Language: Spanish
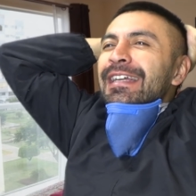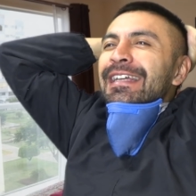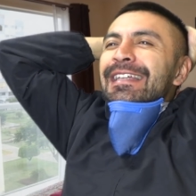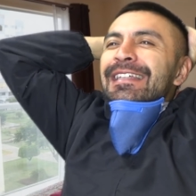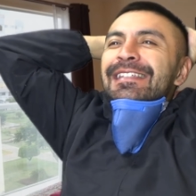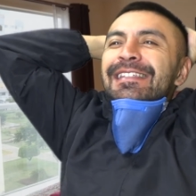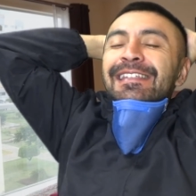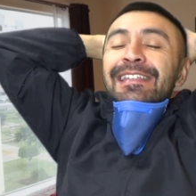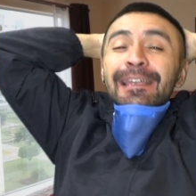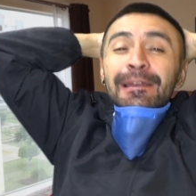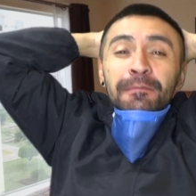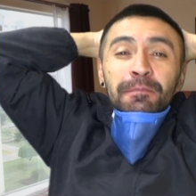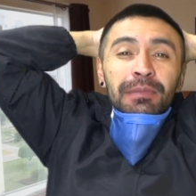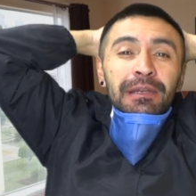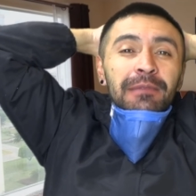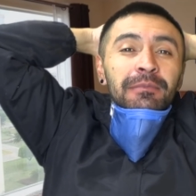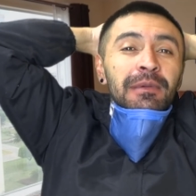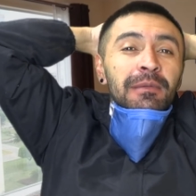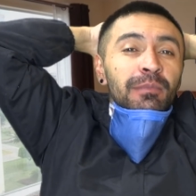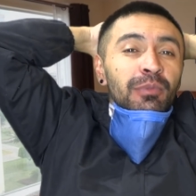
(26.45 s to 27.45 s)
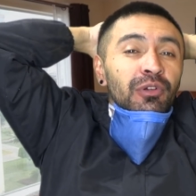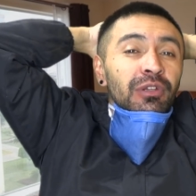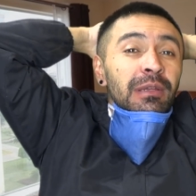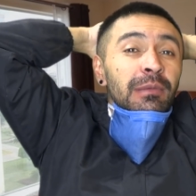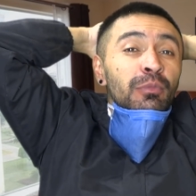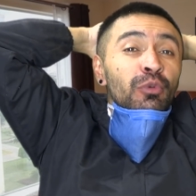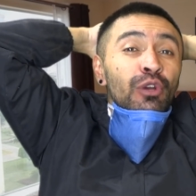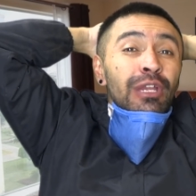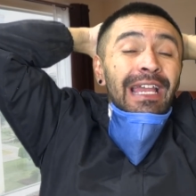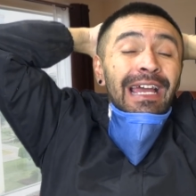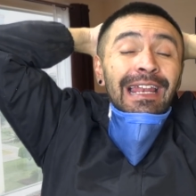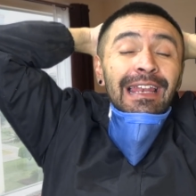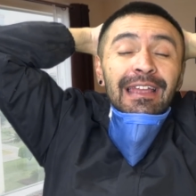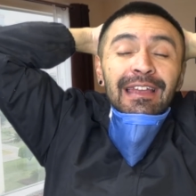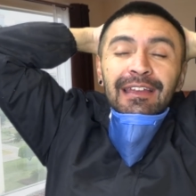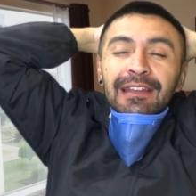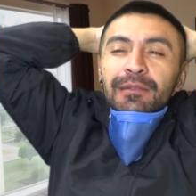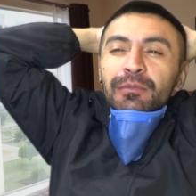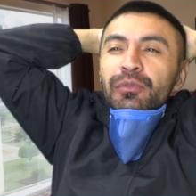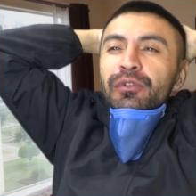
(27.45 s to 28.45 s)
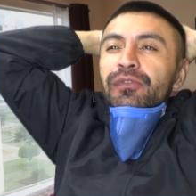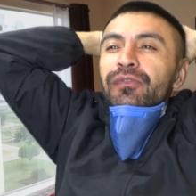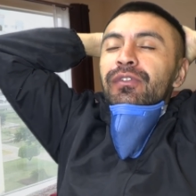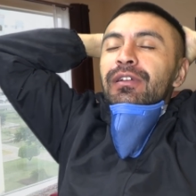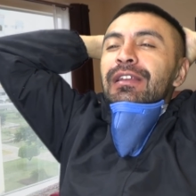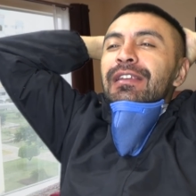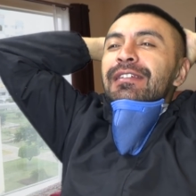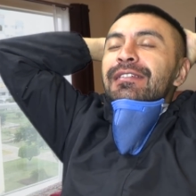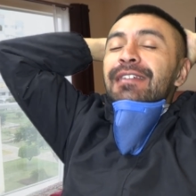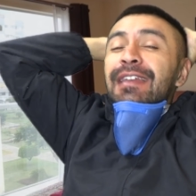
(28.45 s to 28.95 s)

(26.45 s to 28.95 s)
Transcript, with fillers: siempre me pone muy alegre, muy feliz.